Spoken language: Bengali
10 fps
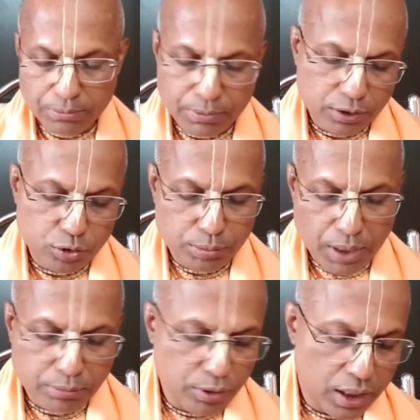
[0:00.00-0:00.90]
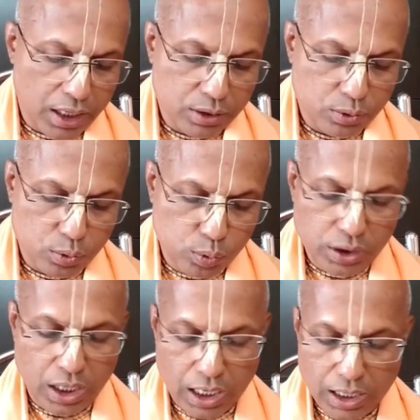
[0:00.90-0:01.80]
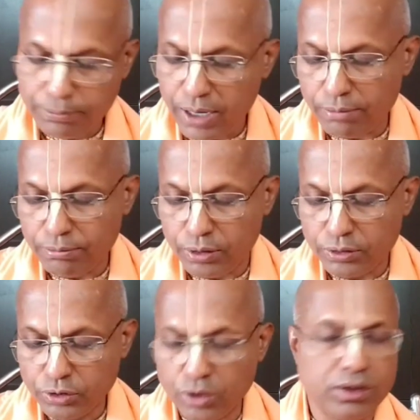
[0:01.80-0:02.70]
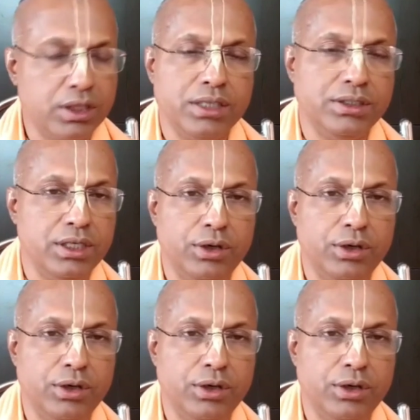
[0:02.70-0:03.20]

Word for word: মৃদু ব্যবহার এক উড়িয়া ব্রাহ্মণ সন্তান ছিল